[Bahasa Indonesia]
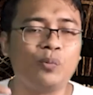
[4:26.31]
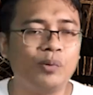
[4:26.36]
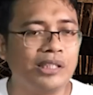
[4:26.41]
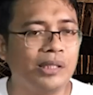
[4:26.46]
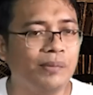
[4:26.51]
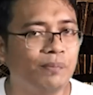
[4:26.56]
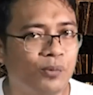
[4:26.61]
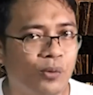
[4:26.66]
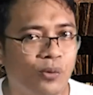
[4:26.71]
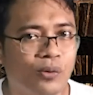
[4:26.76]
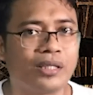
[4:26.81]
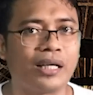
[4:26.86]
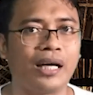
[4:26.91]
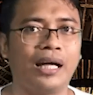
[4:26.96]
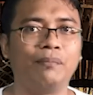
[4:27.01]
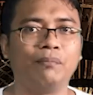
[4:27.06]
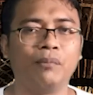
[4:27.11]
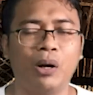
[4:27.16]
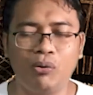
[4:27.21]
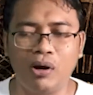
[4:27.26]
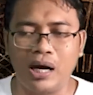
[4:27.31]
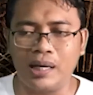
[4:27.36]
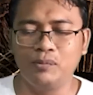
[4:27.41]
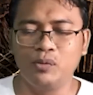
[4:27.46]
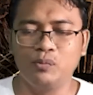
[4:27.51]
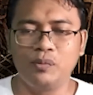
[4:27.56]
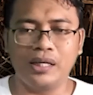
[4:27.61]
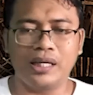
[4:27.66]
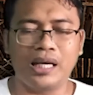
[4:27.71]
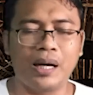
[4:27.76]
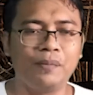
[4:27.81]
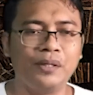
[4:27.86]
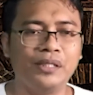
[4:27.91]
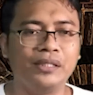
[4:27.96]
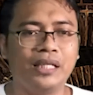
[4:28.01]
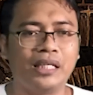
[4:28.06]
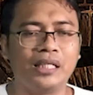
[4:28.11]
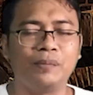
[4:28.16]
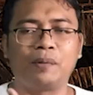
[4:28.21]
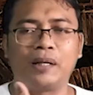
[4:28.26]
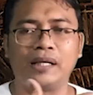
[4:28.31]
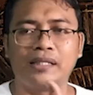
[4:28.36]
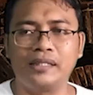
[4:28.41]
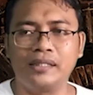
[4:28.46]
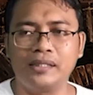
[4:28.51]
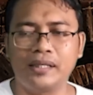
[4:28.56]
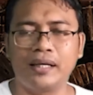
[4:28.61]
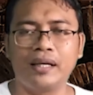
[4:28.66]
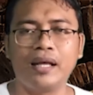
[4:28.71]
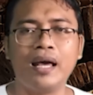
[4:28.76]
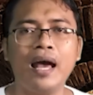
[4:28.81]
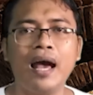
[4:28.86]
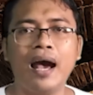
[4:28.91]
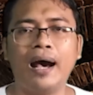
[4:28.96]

menyimpulkan bahwa Ibu Mega menjadi presiden